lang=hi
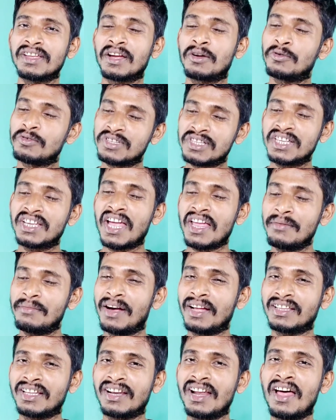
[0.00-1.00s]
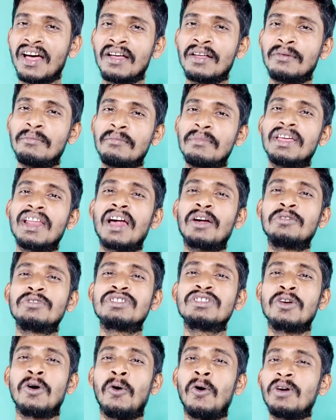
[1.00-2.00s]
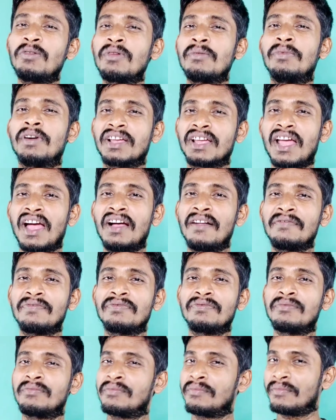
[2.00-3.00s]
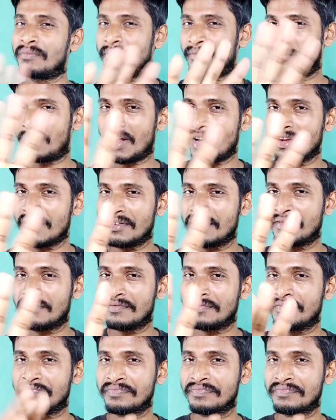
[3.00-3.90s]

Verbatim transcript: ये खुशी का ही बात है ना मेरा खुशी और भी बढ़ गया बाय